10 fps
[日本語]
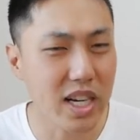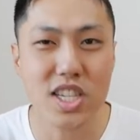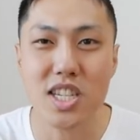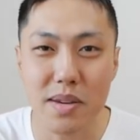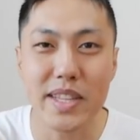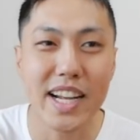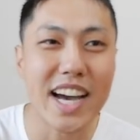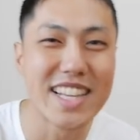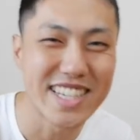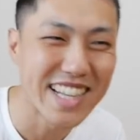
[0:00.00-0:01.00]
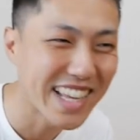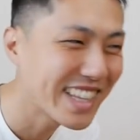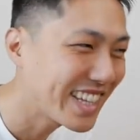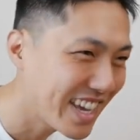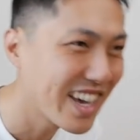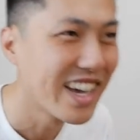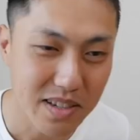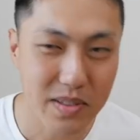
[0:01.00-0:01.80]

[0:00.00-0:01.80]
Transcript: おかしいねみたいな感じになって